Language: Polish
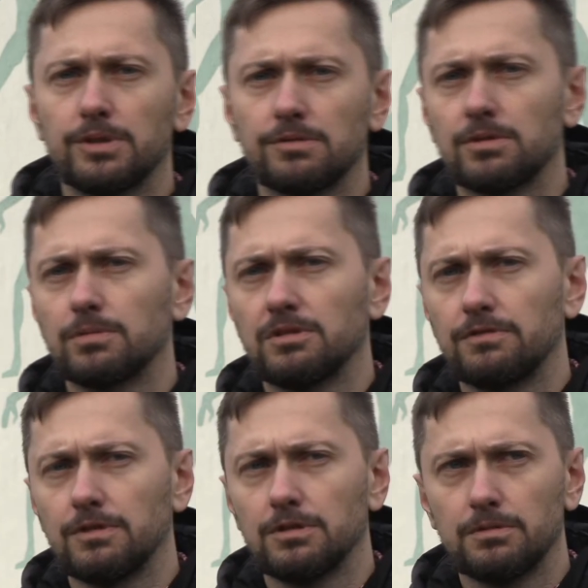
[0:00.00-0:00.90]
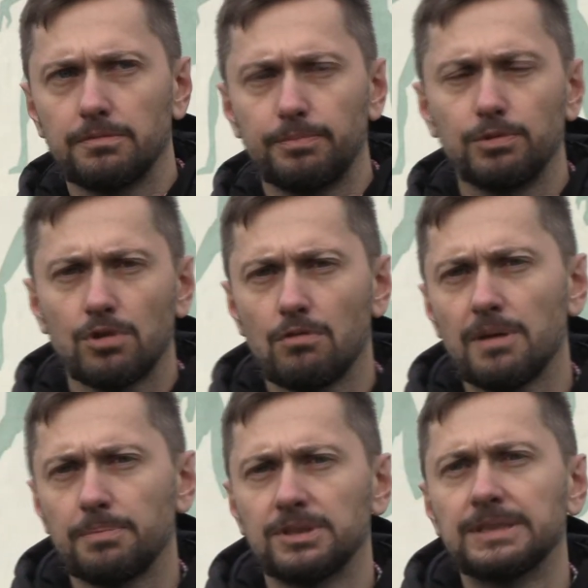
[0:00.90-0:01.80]
będą zrobione
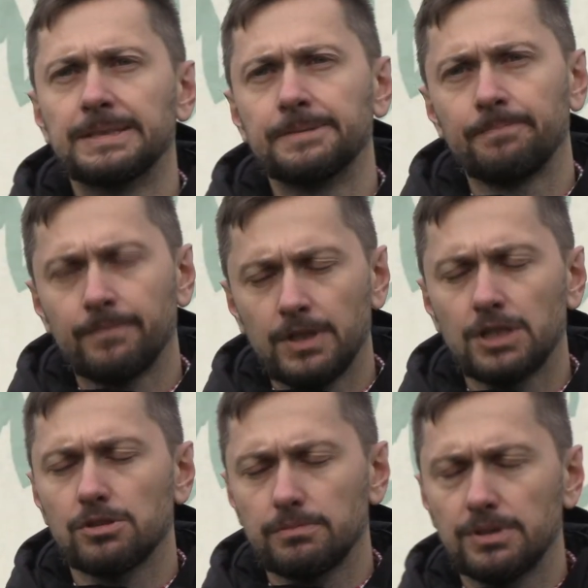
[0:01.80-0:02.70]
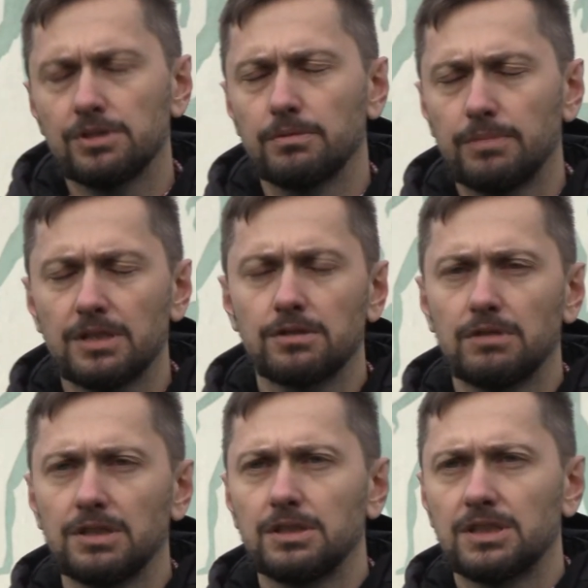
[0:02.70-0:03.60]
piłkołapy, Także będzie bardzo
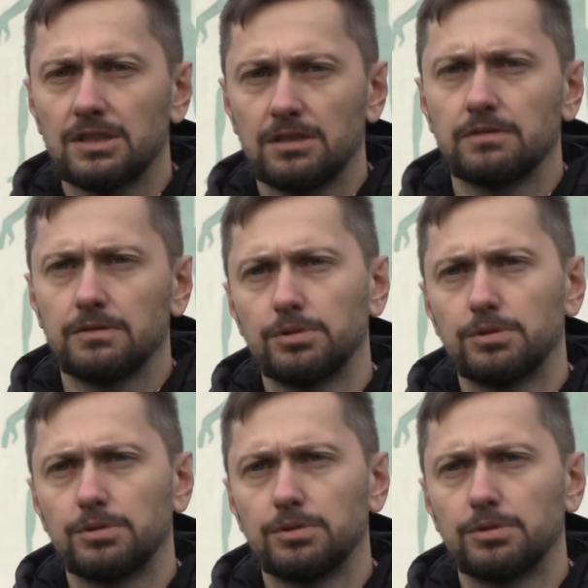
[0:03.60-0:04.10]
ładnie tartanowe